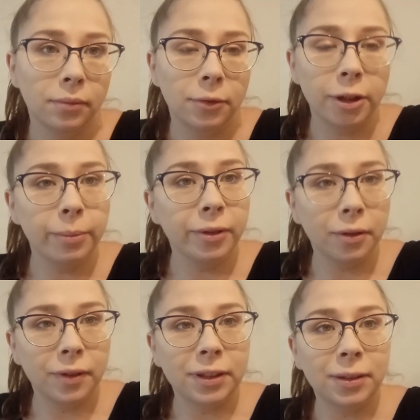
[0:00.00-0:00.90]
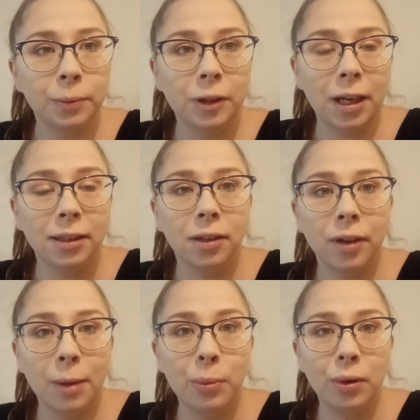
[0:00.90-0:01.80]
żeby do Was teraz
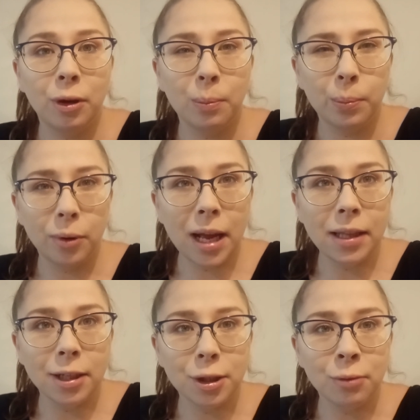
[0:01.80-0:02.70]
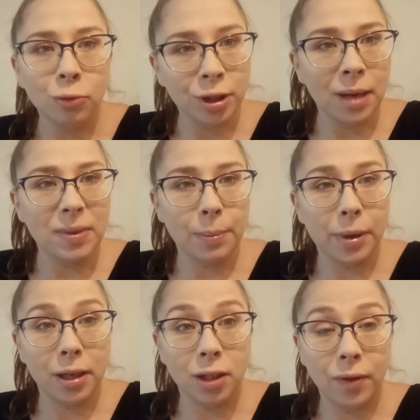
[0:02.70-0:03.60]
chwilę pogadać, musiałam
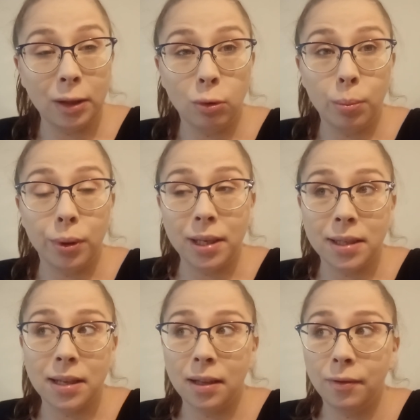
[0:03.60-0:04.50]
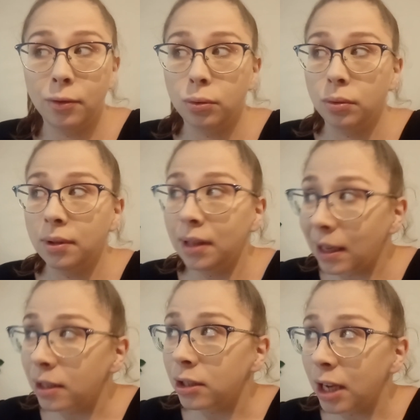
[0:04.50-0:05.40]
zapalić światło, bo jest na dworzu
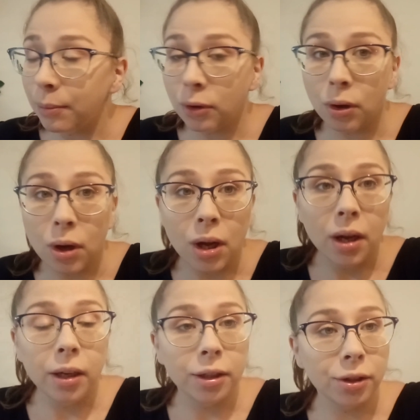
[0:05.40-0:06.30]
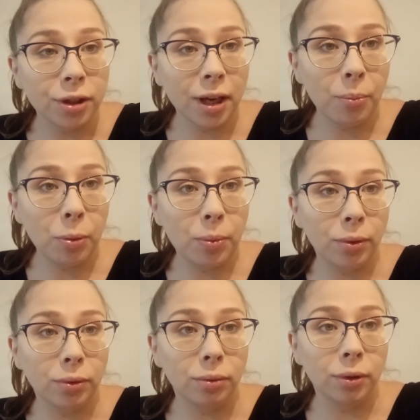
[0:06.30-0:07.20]
tak ciemno, że po
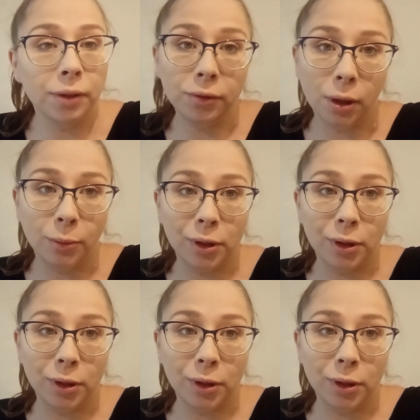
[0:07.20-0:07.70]
prostu i w domu